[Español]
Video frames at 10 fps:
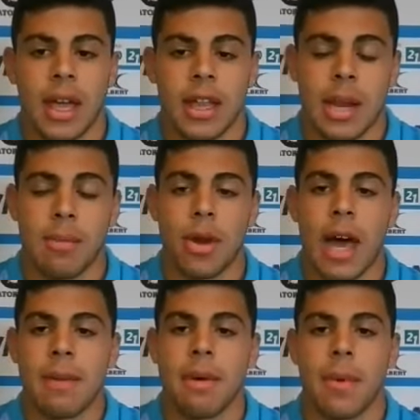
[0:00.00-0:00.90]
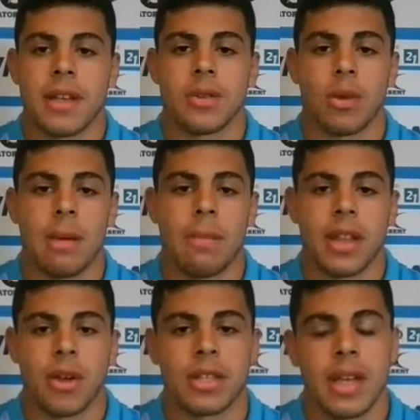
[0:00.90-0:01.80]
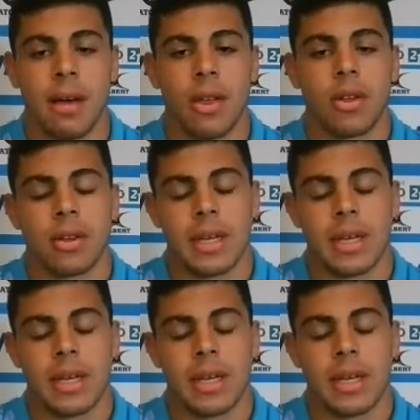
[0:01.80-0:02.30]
tenemos las armas para hacer un gran partido el sábado